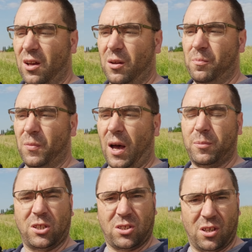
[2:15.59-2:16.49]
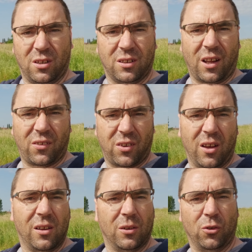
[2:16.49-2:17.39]
ähm, habe ich das
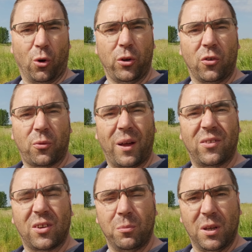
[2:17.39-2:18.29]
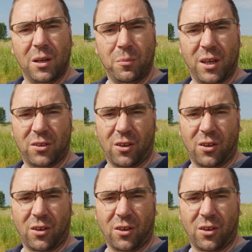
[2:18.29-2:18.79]
29 mm